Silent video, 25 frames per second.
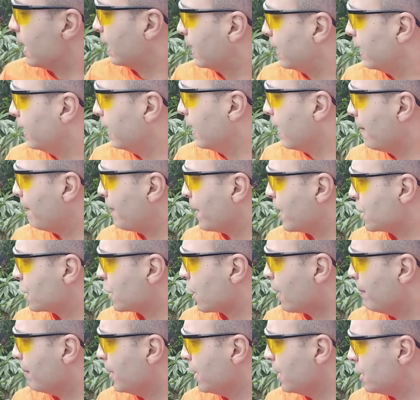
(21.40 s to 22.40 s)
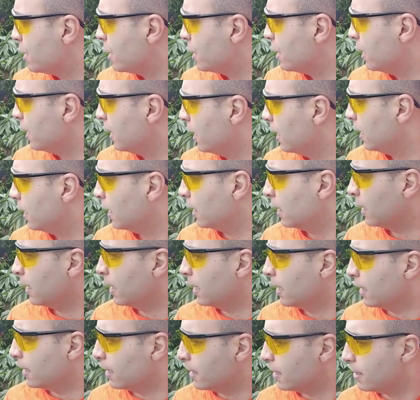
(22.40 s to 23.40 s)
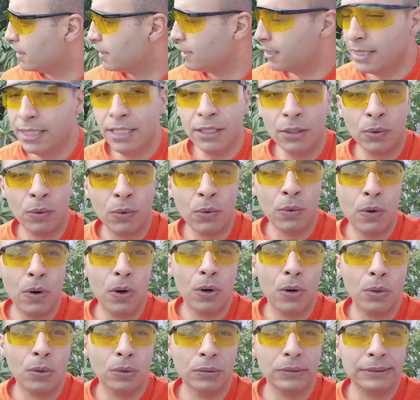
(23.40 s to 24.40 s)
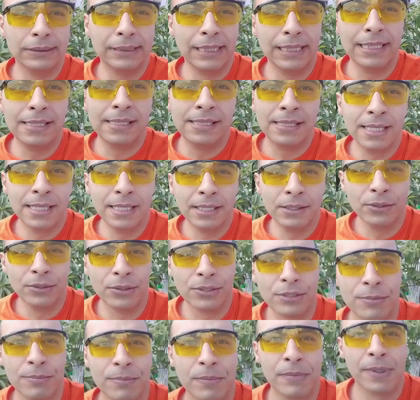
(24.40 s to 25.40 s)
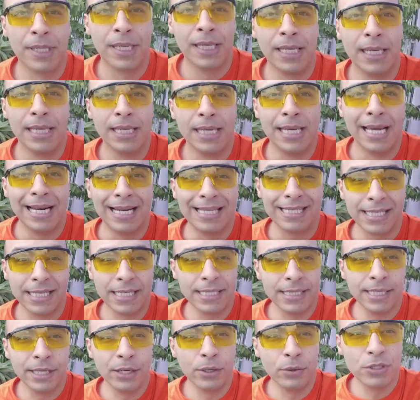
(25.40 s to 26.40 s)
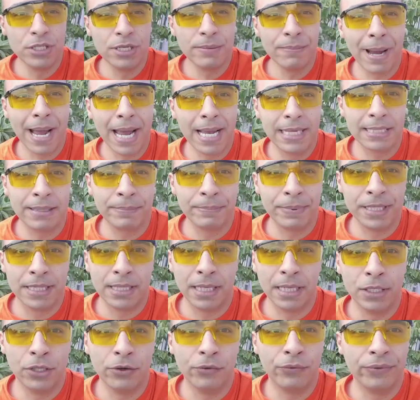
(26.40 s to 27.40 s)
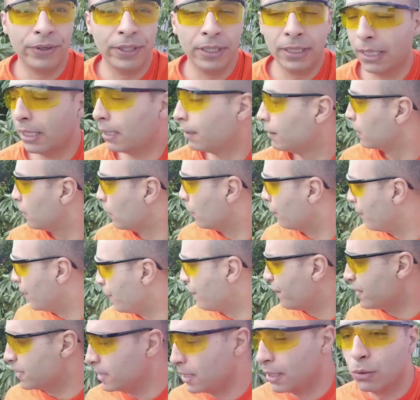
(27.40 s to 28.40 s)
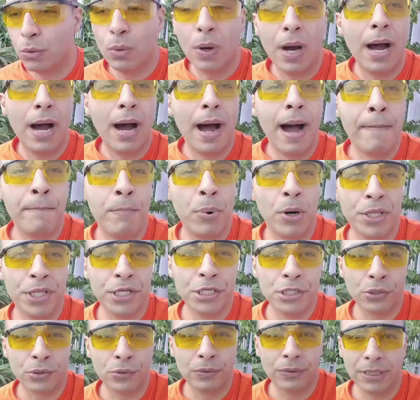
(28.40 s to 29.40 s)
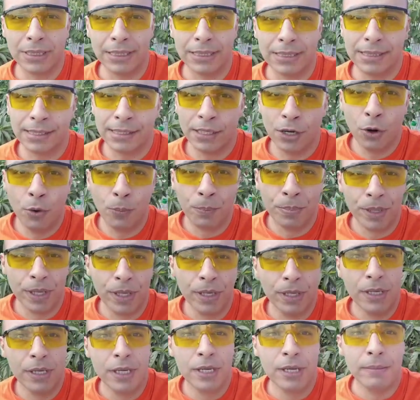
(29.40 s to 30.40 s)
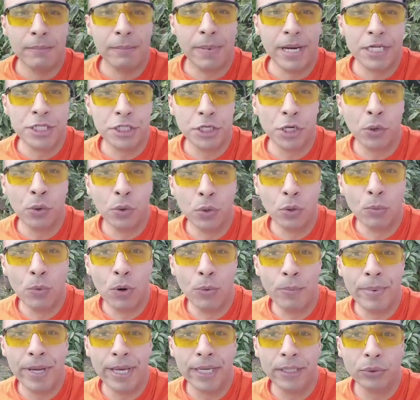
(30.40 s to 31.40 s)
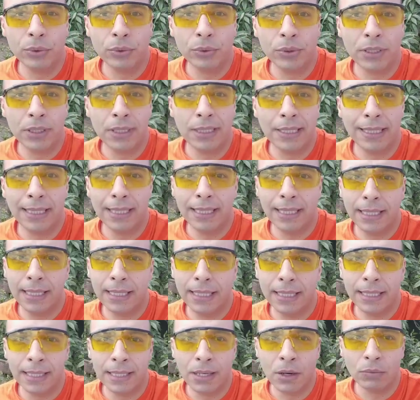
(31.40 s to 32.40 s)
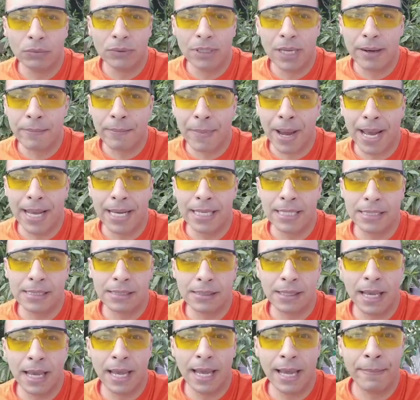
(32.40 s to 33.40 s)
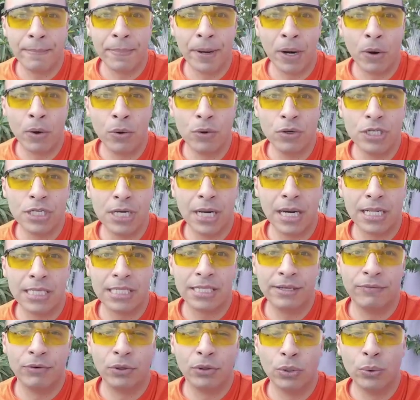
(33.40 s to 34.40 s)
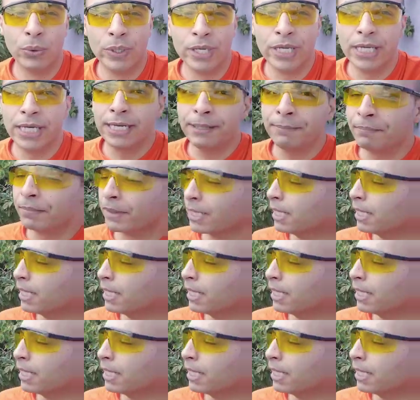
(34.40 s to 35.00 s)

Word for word: aqui há praticamente 5 ou 6 anos. E elas cresceram demais, apesar de eu ver que eu venho fazendo a, a poda de contenção mas chegou no momento que, que não tem mais é, para onde elas evoluírem.